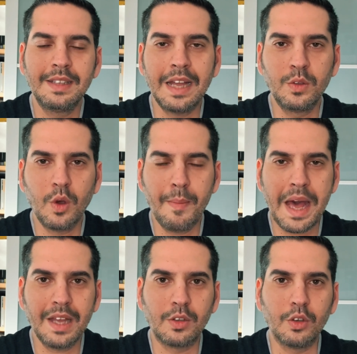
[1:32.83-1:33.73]
tanto
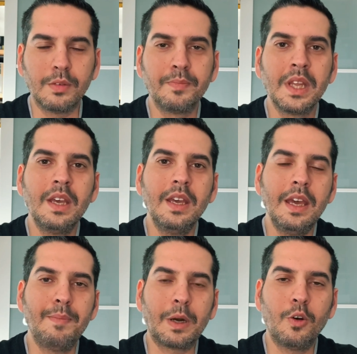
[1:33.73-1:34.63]
amato
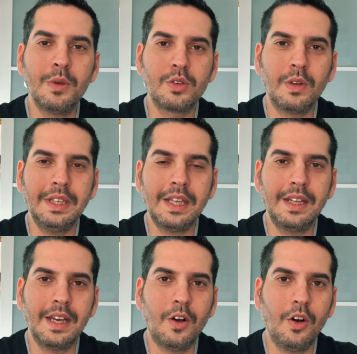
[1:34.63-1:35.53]
e per come sono andate
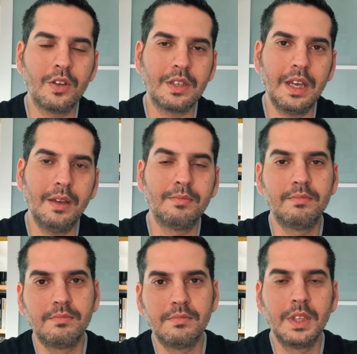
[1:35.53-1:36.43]
le cose,
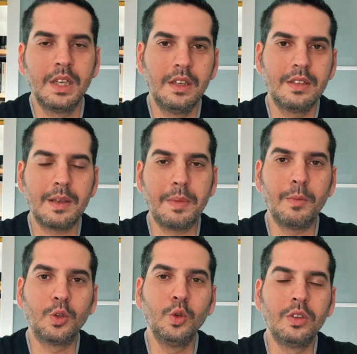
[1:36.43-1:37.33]

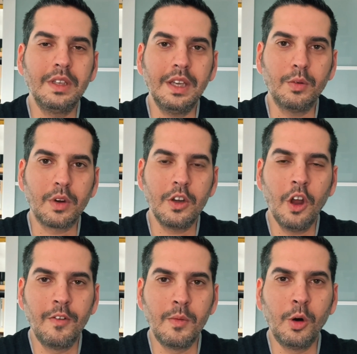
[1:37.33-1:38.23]
sappiamo tutti, un
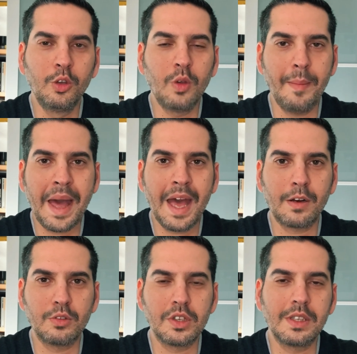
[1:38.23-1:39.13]
rinnovo molto
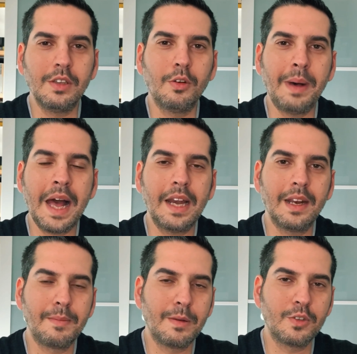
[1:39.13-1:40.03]
amaro, gestito male, ne
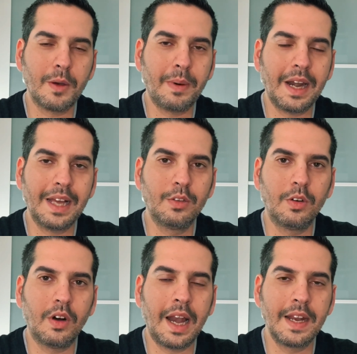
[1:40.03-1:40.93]
abbiamo già
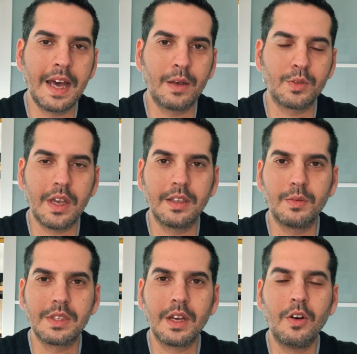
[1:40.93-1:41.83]
parlato alla nausea di
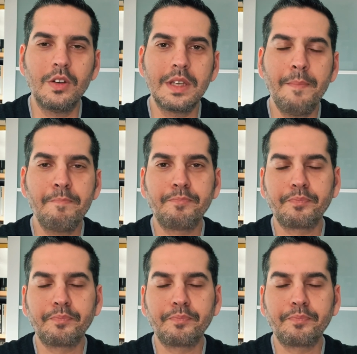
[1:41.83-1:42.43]
questa cosa,